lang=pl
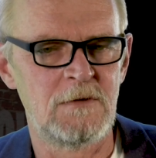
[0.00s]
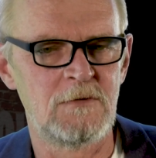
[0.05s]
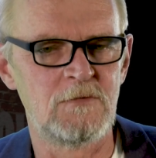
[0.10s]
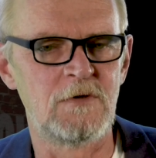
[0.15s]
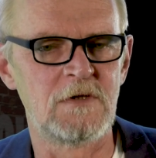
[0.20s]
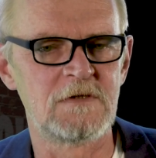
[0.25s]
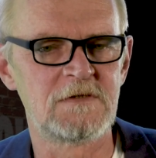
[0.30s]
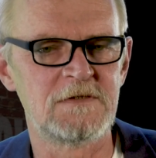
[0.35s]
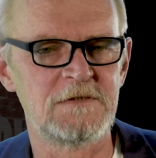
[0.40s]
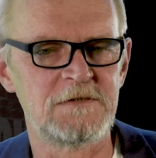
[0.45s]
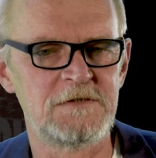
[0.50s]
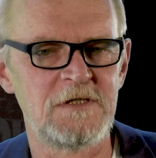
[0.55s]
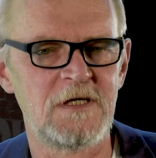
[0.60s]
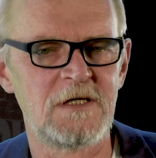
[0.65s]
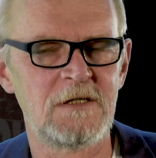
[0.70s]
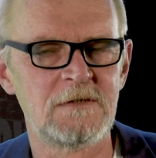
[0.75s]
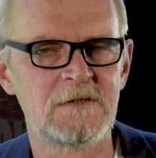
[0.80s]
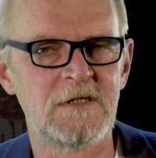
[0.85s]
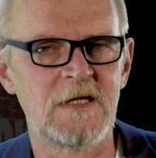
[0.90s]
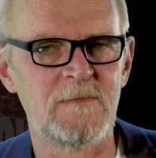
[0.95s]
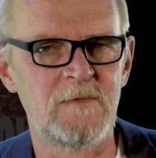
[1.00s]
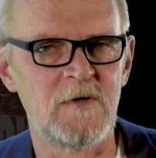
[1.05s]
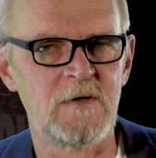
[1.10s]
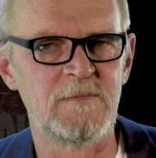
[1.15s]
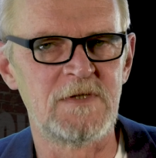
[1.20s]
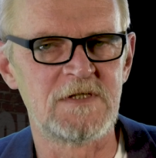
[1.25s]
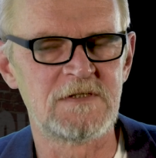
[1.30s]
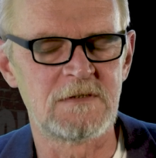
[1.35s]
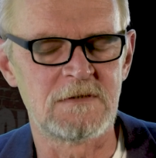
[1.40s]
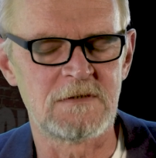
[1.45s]
dosyć jego tam
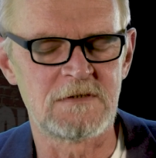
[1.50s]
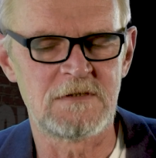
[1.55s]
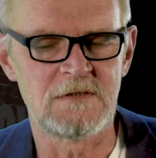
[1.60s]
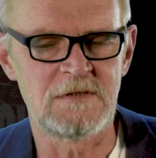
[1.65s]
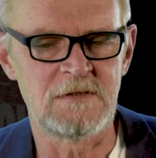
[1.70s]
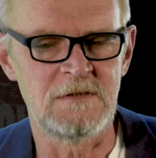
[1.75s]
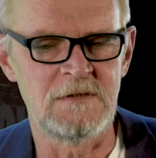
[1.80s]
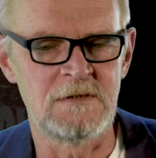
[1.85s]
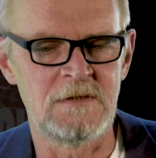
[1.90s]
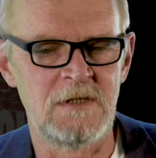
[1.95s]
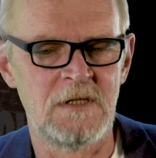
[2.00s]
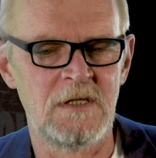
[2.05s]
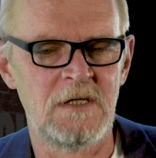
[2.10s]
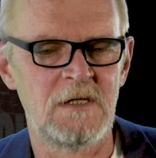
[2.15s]
obecności.